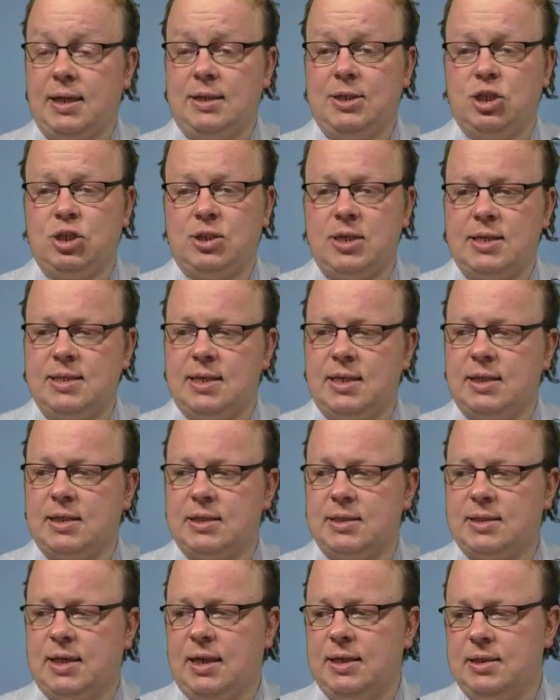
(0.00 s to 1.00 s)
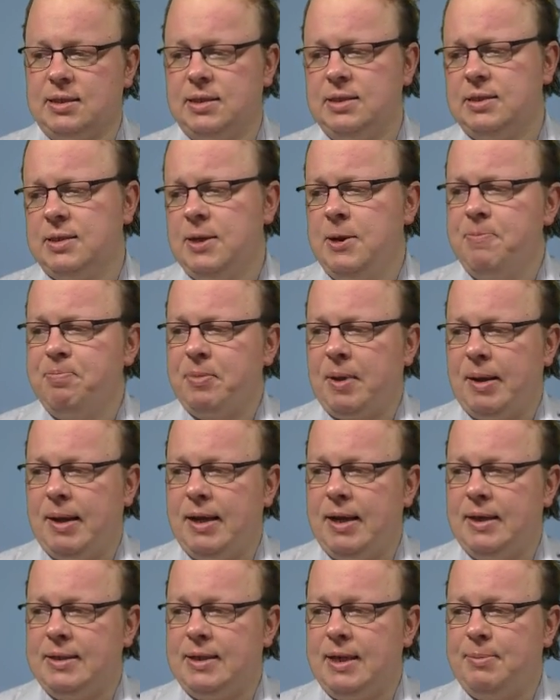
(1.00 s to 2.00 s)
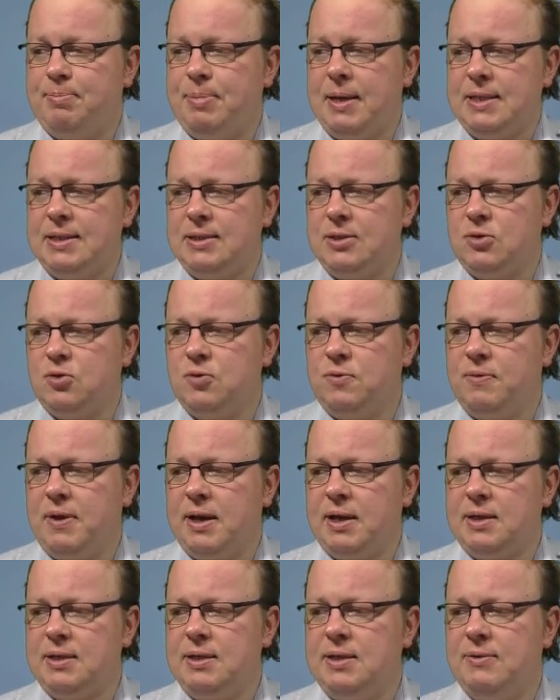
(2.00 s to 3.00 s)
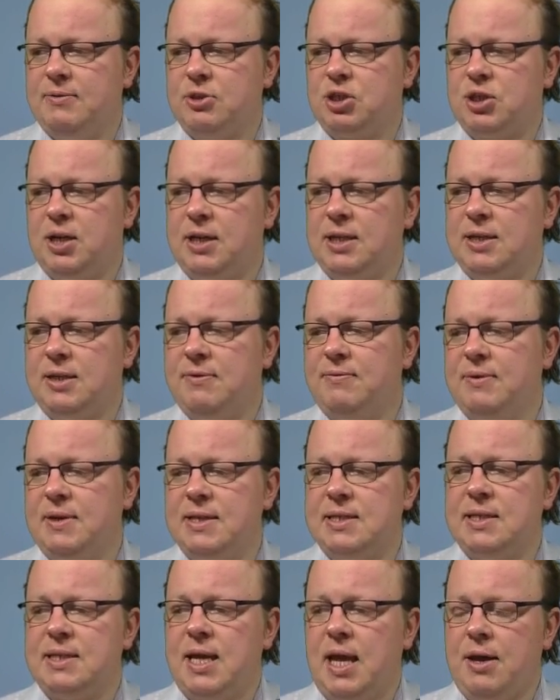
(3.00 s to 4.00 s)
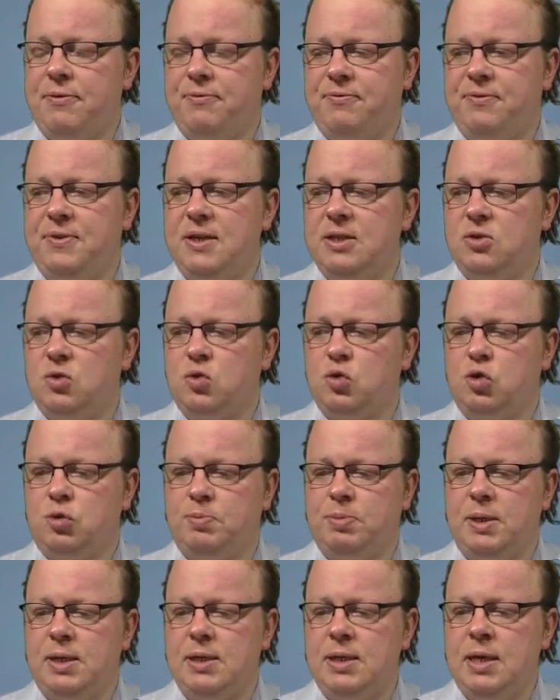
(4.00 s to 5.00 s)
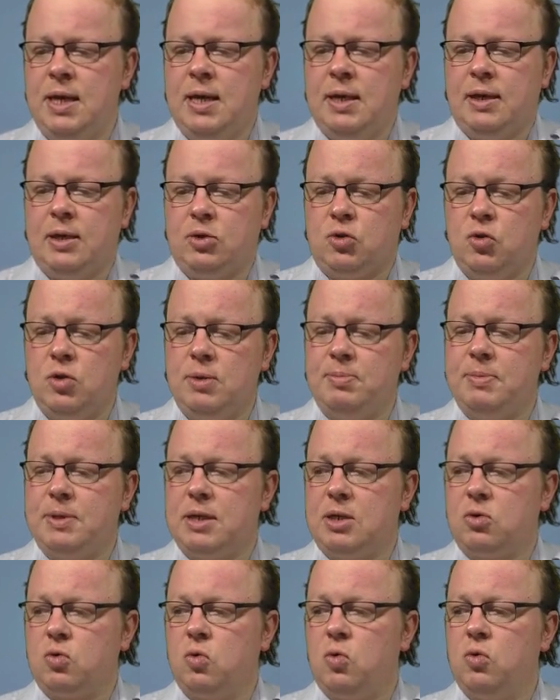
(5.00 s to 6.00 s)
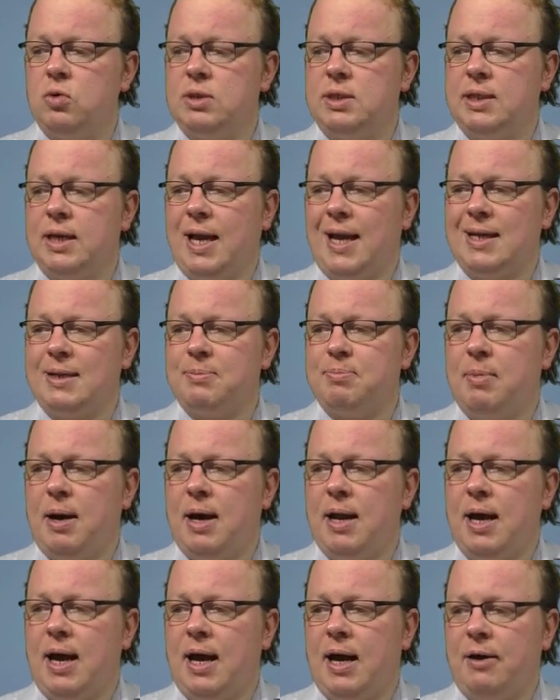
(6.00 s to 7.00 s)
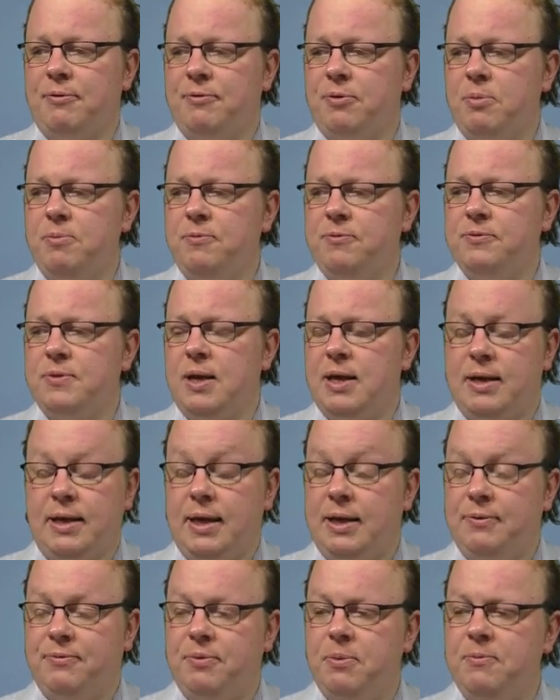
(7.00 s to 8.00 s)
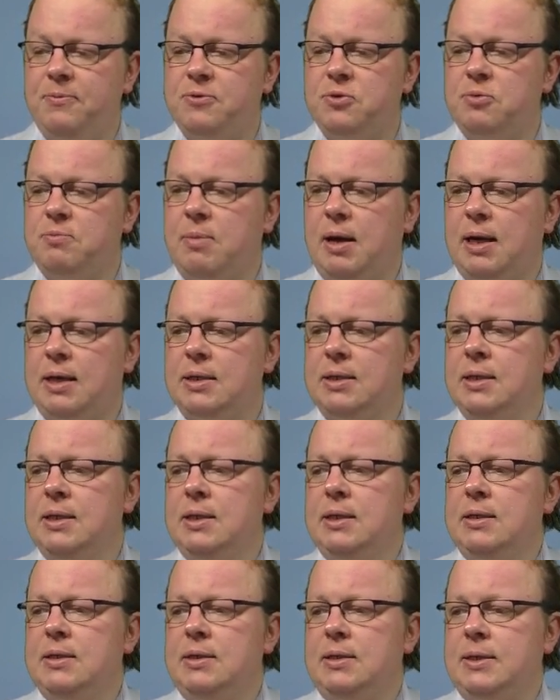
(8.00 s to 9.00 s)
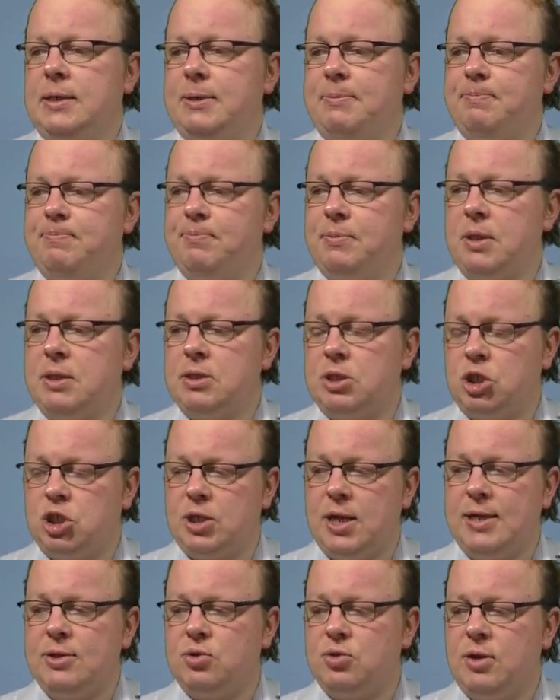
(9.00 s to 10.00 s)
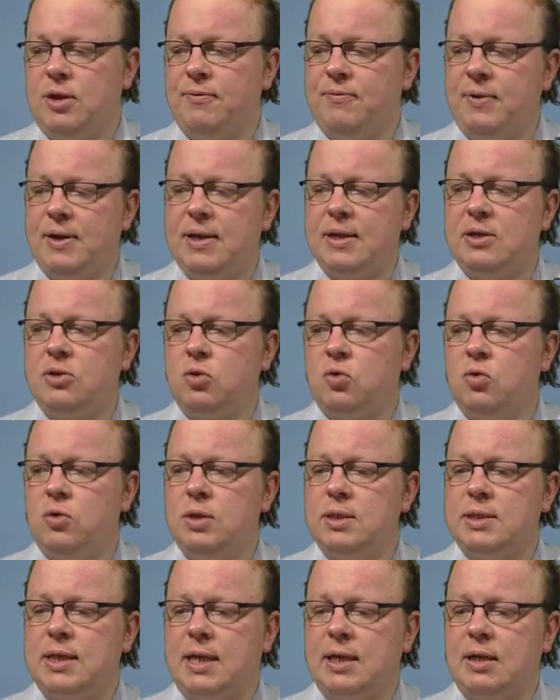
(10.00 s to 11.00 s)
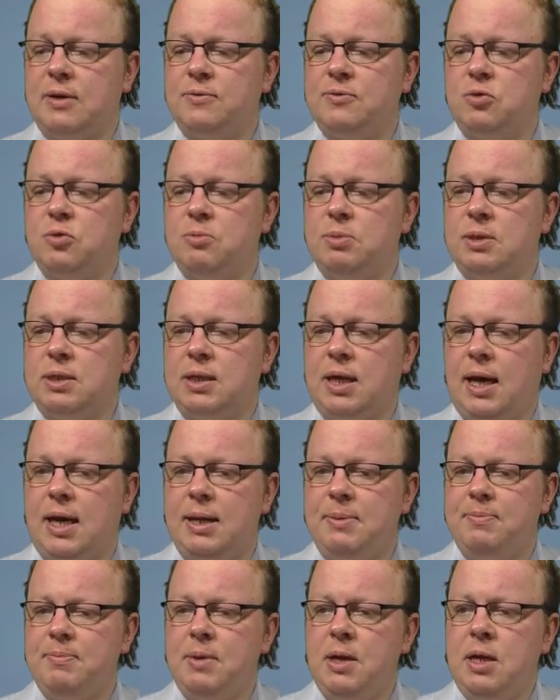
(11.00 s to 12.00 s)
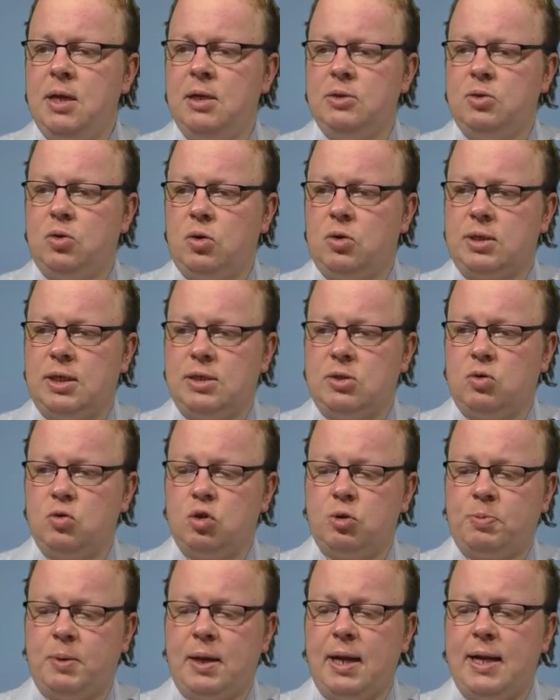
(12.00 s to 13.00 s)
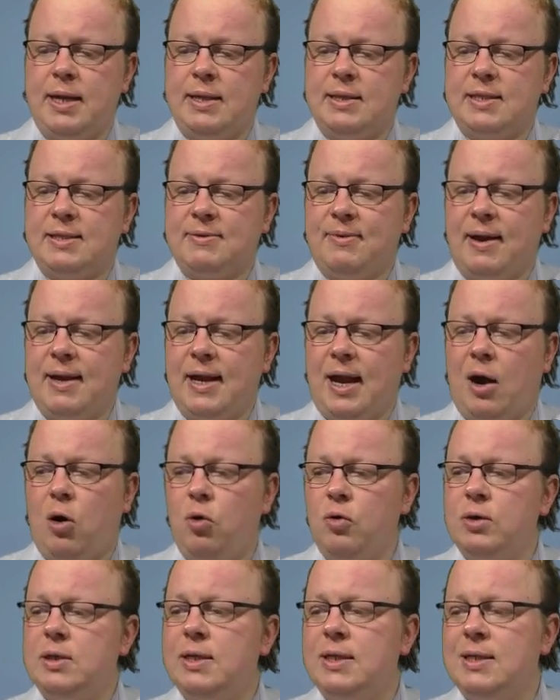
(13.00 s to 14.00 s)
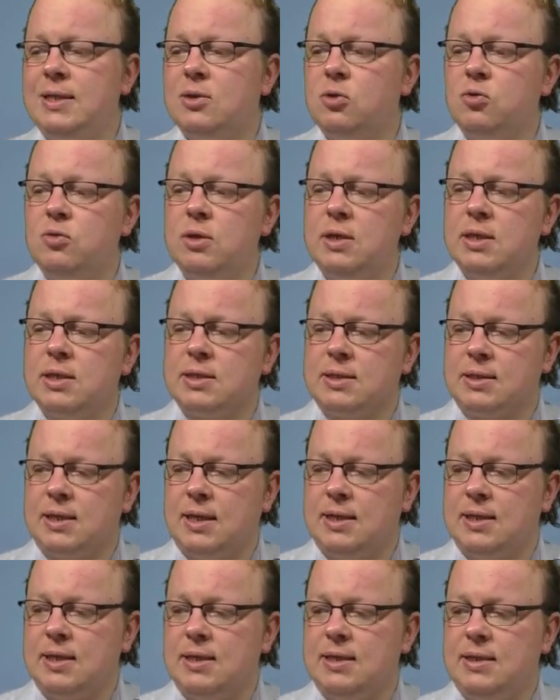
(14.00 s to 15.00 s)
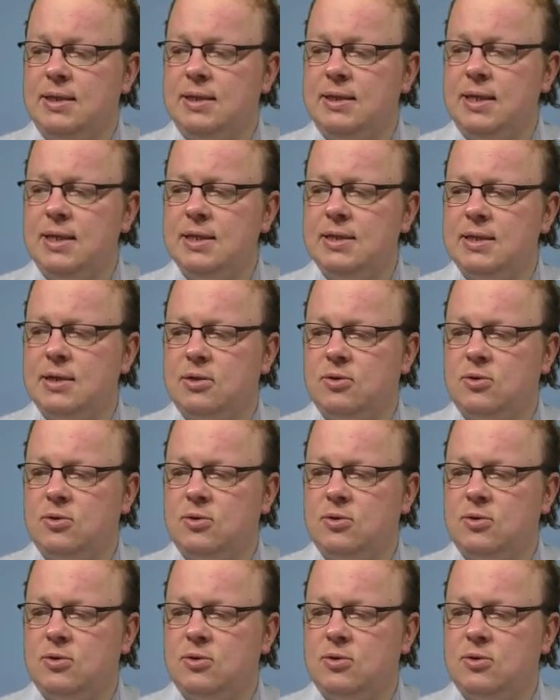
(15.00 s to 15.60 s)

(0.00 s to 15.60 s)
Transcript: taktisch sehr, sehr interessant ist. Äh, der beste Zug wäre hier wahrscheinlich gewesen, F4 zu spielen. Natürlich mit der Drohung, direkt mal A5, äh, E5 zu machen, ähm, sich schnell zu entwickeln, Königsangriff zu betreiben. Doch der Zug Springer E2 auch nicht uninteressant, denn die Idee ist